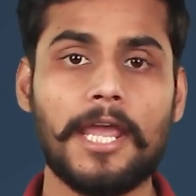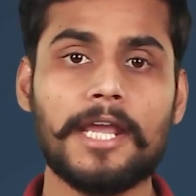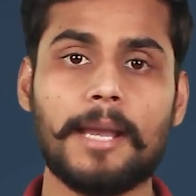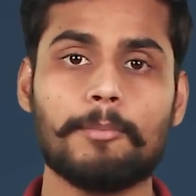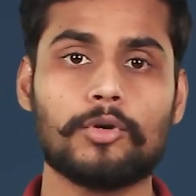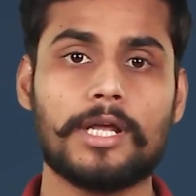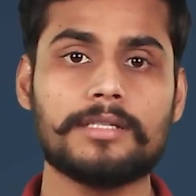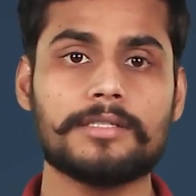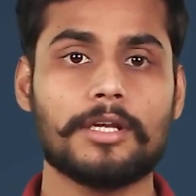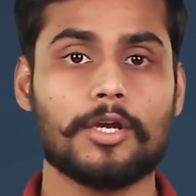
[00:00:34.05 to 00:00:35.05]
एक
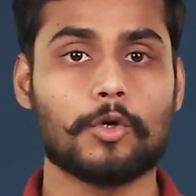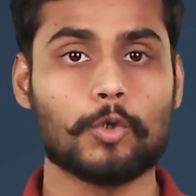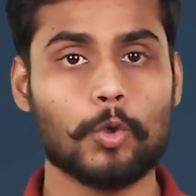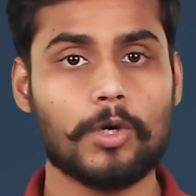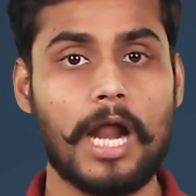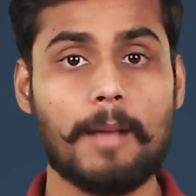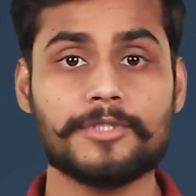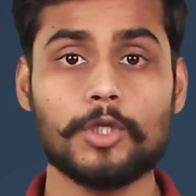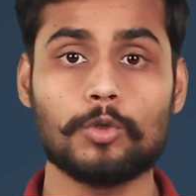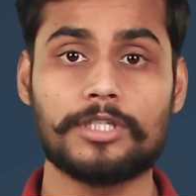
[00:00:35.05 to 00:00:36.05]
एम्बुलेंस गुरुग्राम
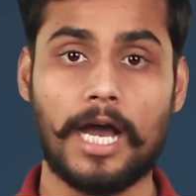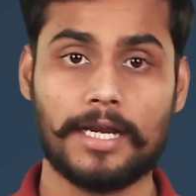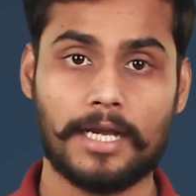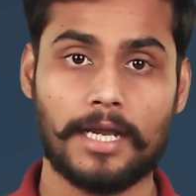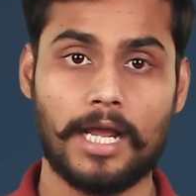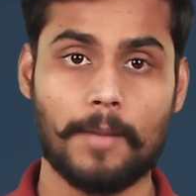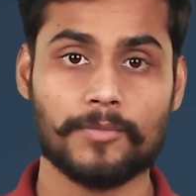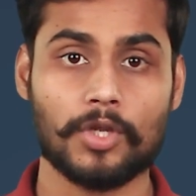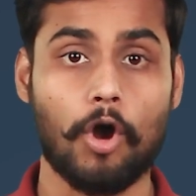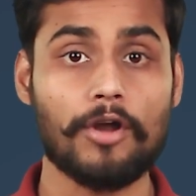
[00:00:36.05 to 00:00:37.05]
से लुधियाना गया
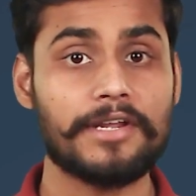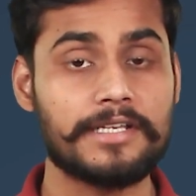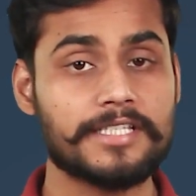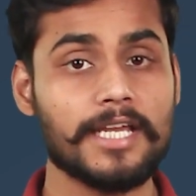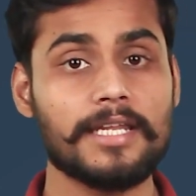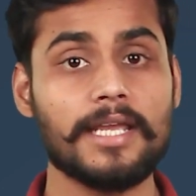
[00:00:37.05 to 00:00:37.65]
और इसके